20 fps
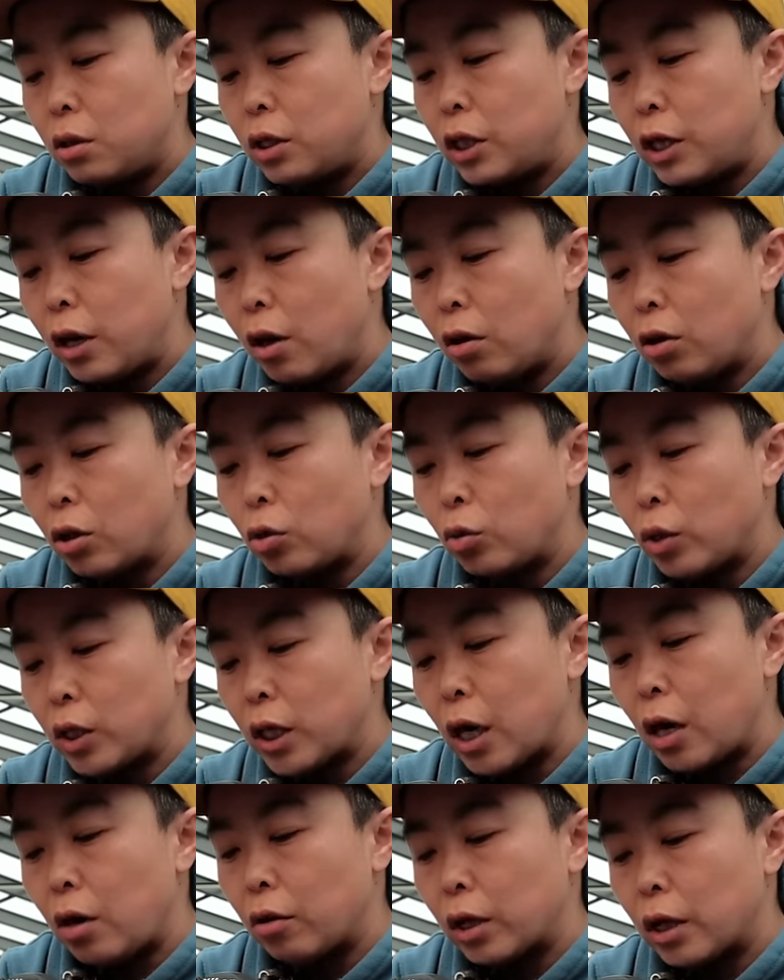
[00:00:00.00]
提高到多
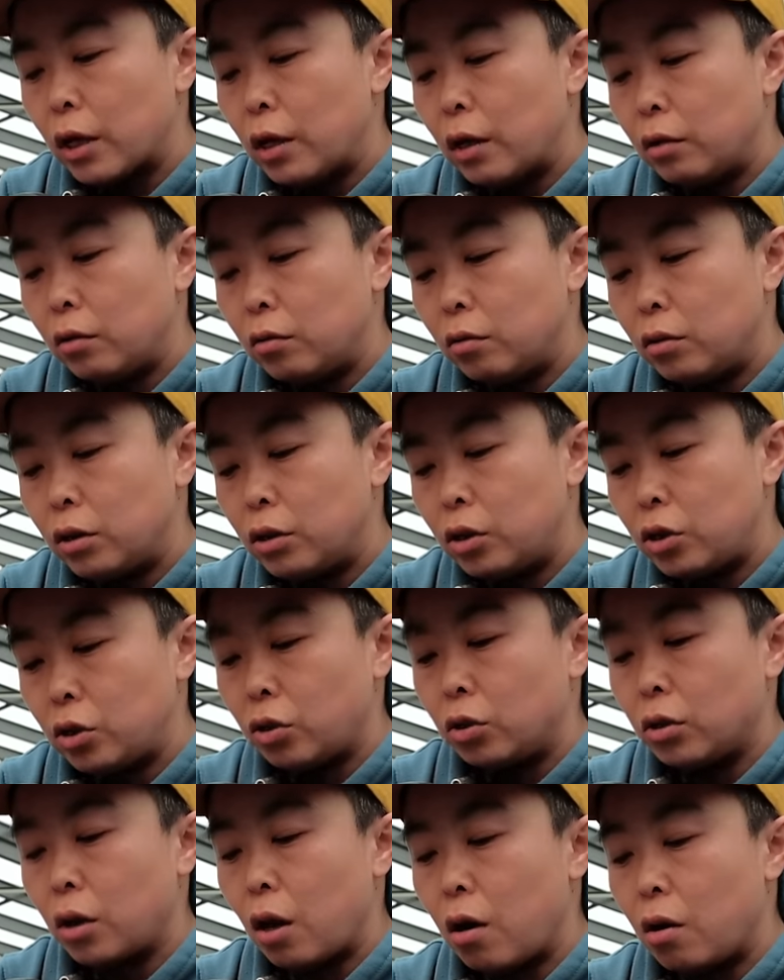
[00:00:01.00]
少呢？
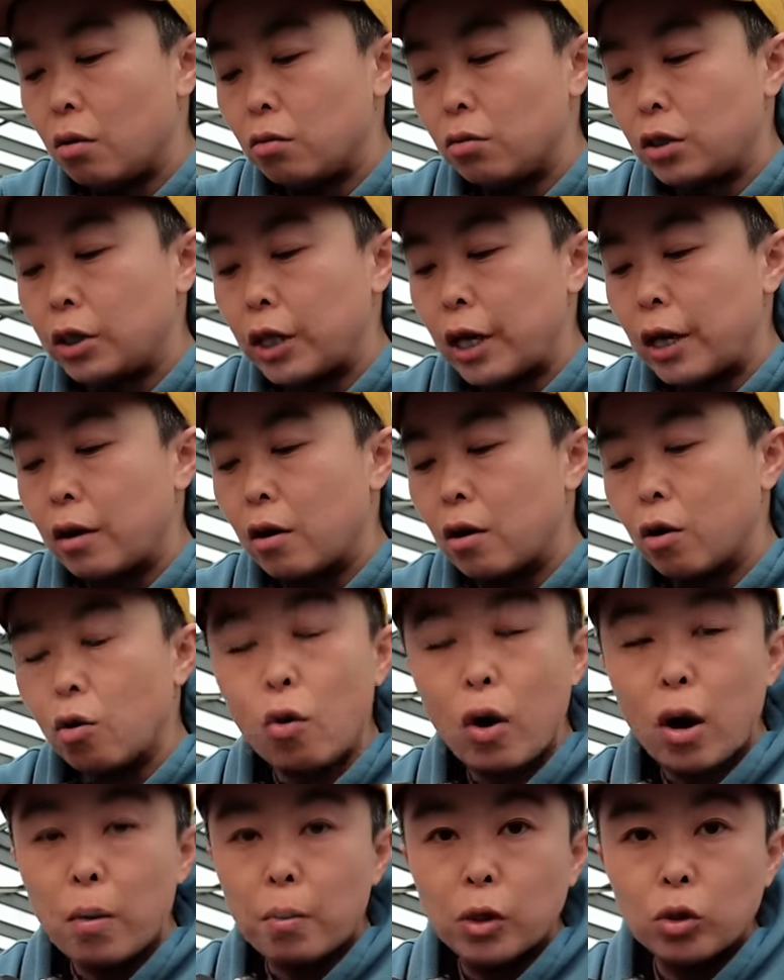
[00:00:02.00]
直到这个
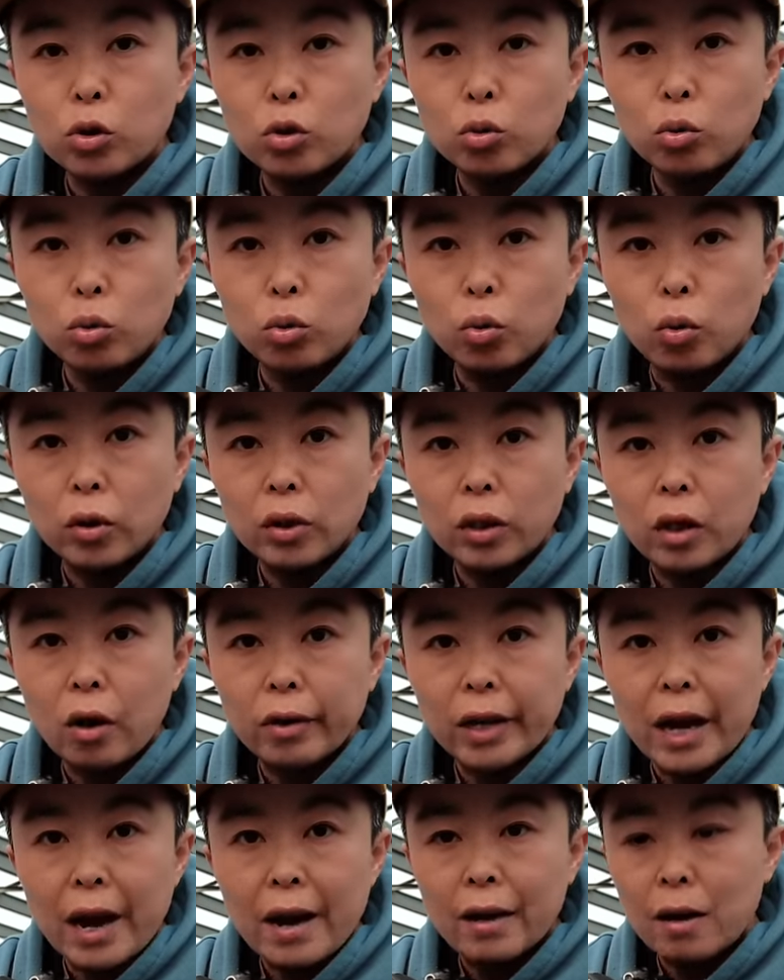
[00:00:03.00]
快门速度到
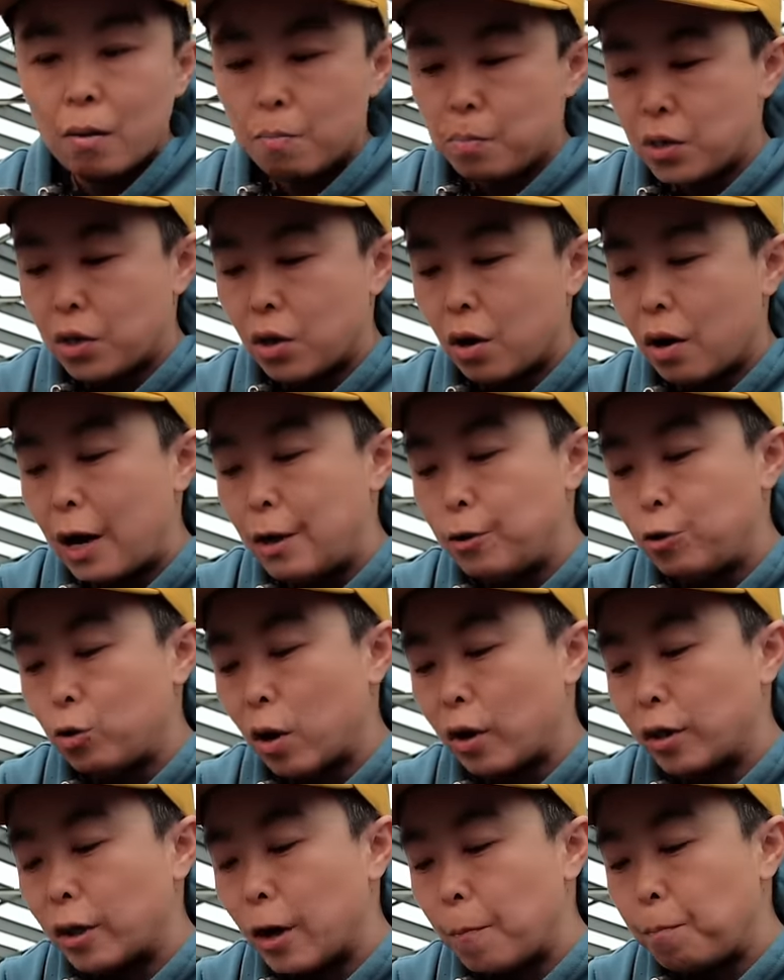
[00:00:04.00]
达一个比较安
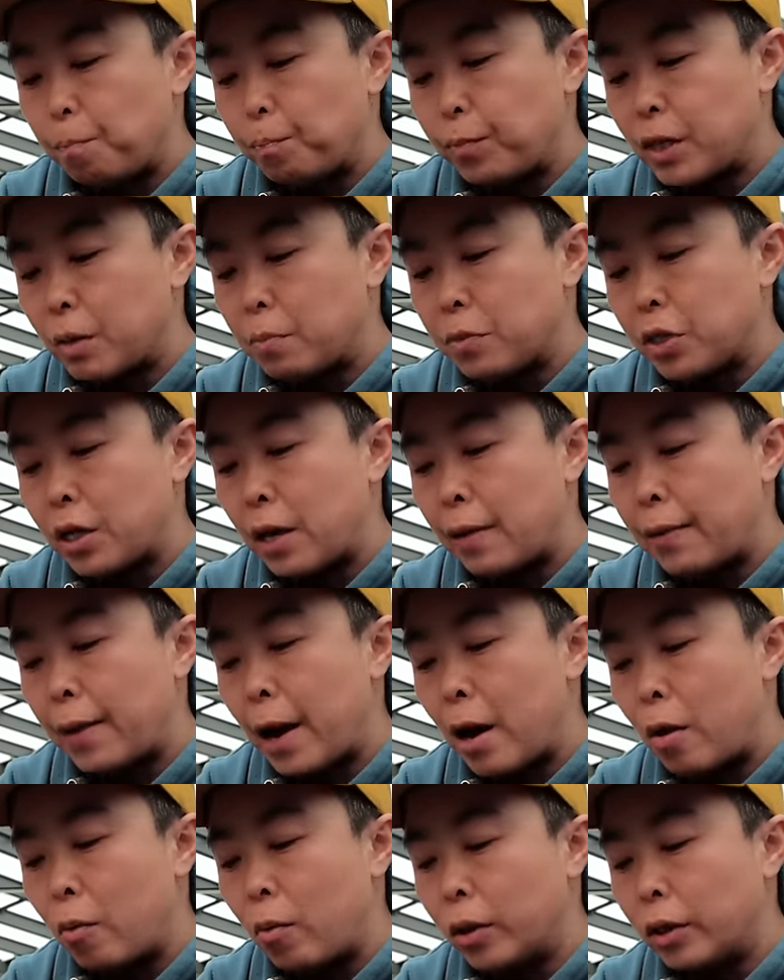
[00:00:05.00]
全的。那么现
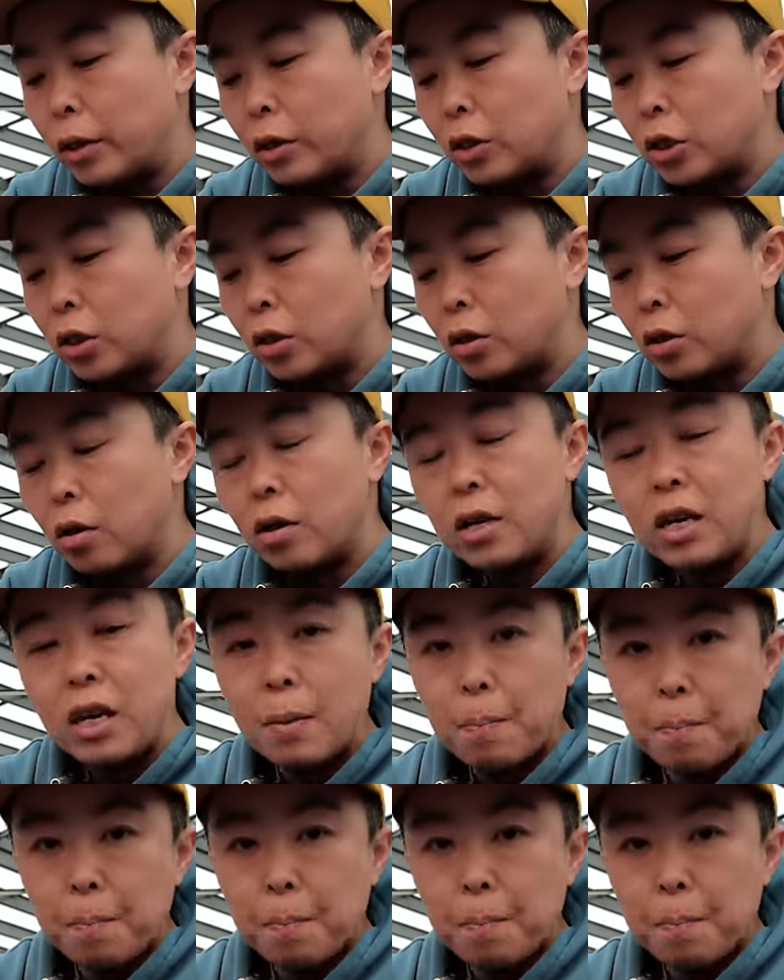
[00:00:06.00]
在我呢是一